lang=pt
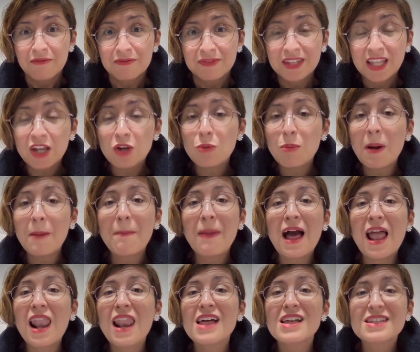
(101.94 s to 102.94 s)
Ter uma
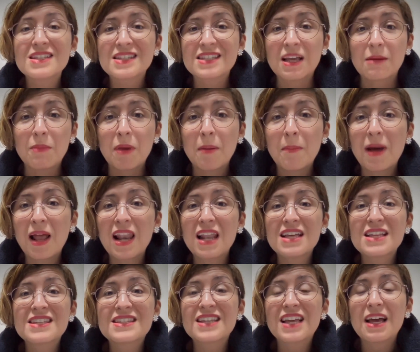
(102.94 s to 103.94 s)
balança, uma
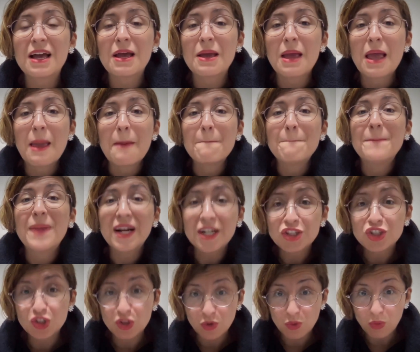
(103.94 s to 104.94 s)
balança é
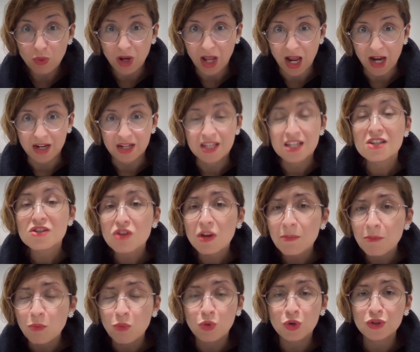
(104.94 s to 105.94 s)
particular. Isso é
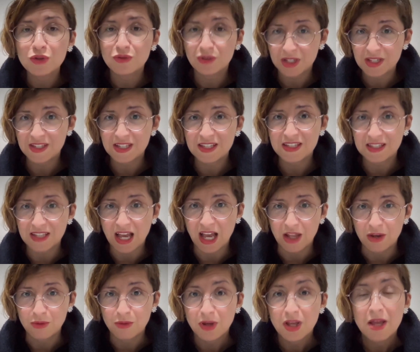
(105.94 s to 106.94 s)
muito
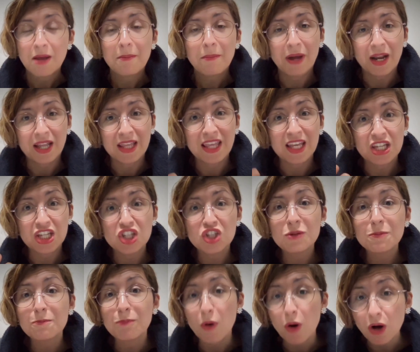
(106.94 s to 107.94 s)
necessário para que a
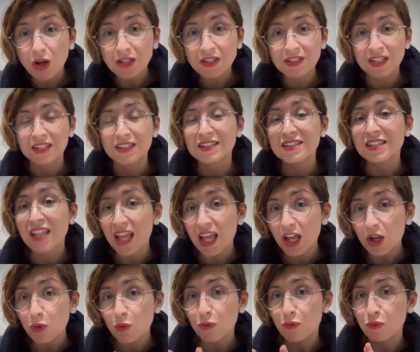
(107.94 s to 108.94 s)
gente possa
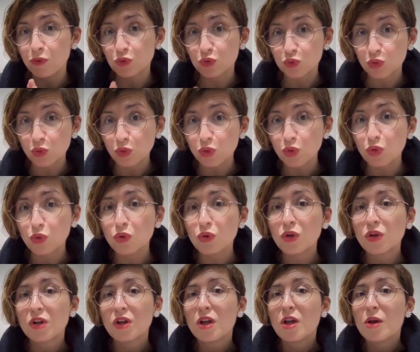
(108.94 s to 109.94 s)
ter um futuro
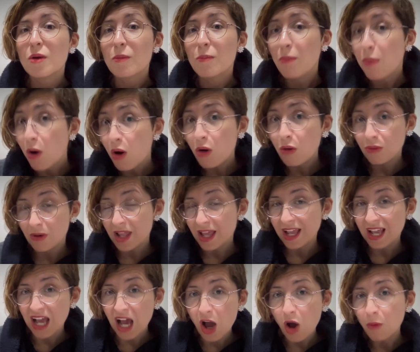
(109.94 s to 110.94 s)
bom,
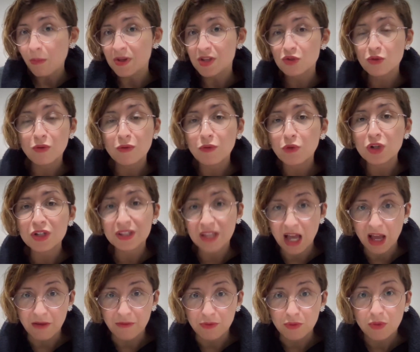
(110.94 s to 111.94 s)
legal, mas
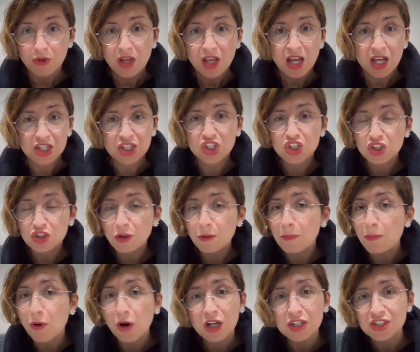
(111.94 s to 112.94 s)
confortável. A gente não
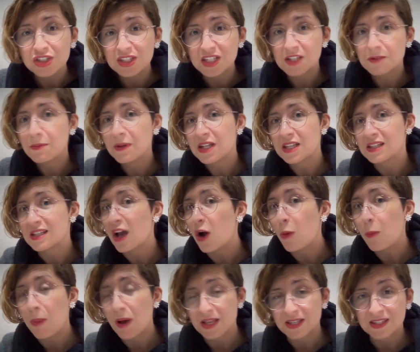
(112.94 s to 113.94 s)
pode desprezar
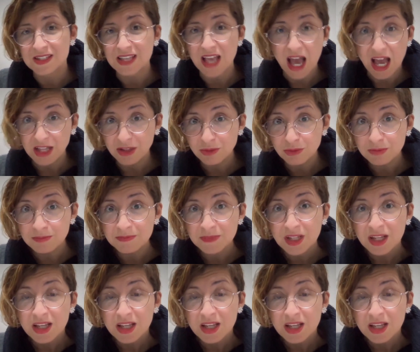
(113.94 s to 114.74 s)
o passado